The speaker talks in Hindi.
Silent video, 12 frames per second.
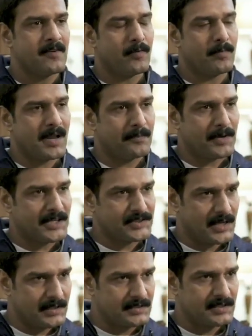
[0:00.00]
वो बड़ा
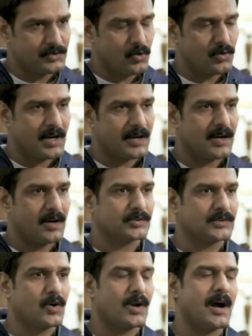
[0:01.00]
परेशानी सी शो कर रहा
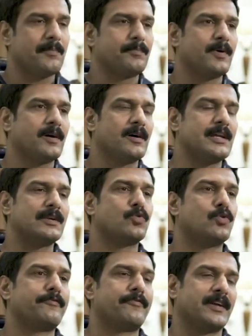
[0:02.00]
होता है और आप इन
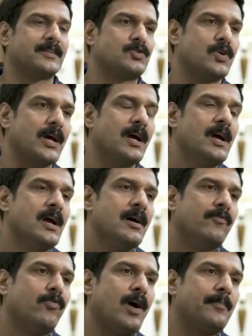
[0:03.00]
गुड फेथ जो है
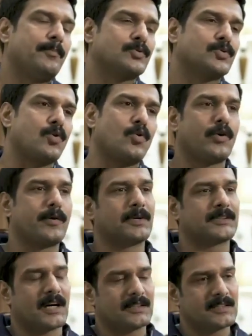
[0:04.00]
वो आप उसको कोड
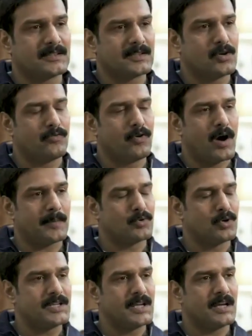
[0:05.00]
बता देते हो वो
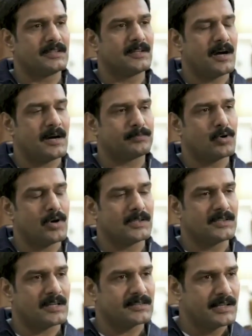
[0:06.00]
आपको ये आपको
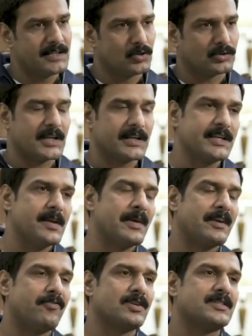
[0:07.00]
अंदाज़ा ही नहीं होता कि ये
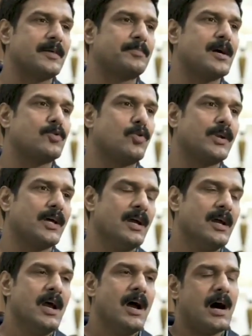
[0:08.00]
मेरे व्हाट्सएप का कोड है
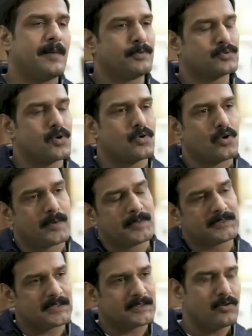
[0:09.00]
आप उसको कोड
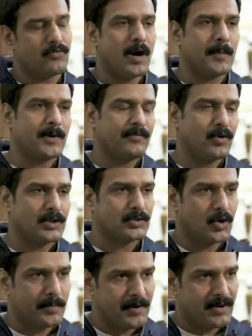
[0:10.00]
बताते हो वो आपका फौरी
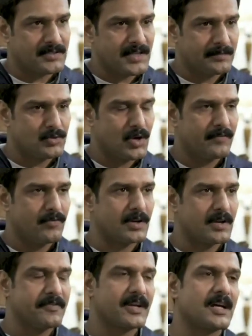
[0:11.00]
तौर पे व्हाट्सएप जो है वो
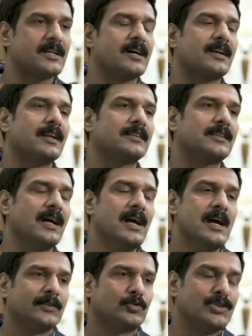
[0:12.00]
कन्फिगर कर लेता है
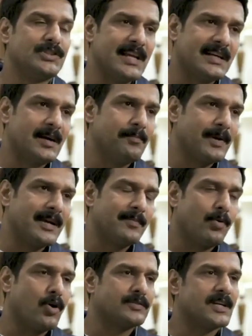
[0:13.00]
तो ये कंप्लेंट
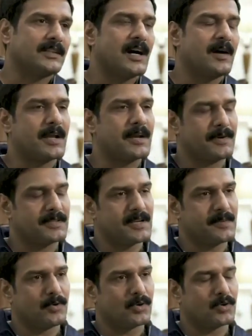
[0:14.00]
बहुत ज़्यादा हमारे पास
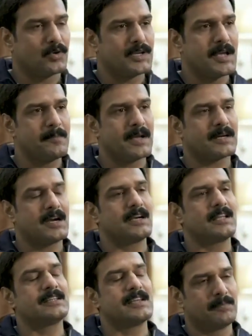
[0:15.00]
रिपोर्ट हो रही है मैं
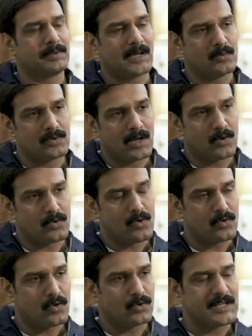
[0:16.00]
काइंडली ये बताऊंगा लोगों
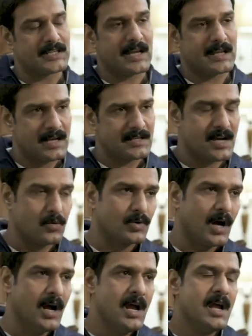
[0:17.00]
को ये कहना
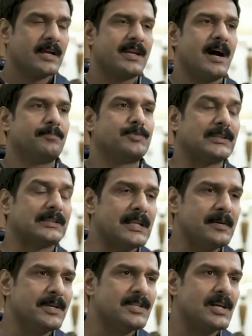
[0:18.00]
चाहूंगा कि आप
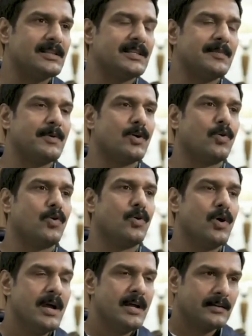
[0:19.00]
जितनी भी जल्दी में हो
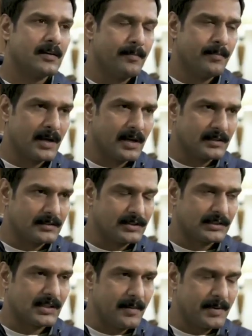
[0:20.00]

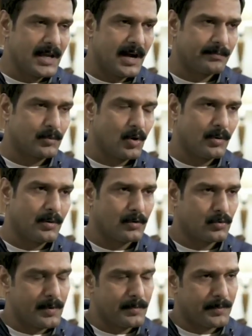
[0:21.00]
जितना भी आपको
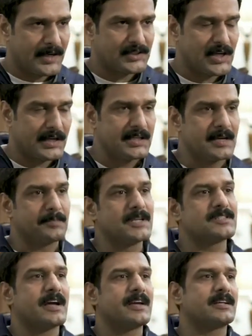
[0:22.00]
कोई परेशानी अपनी
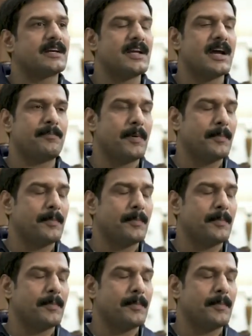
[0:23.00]
जाहिर करे आप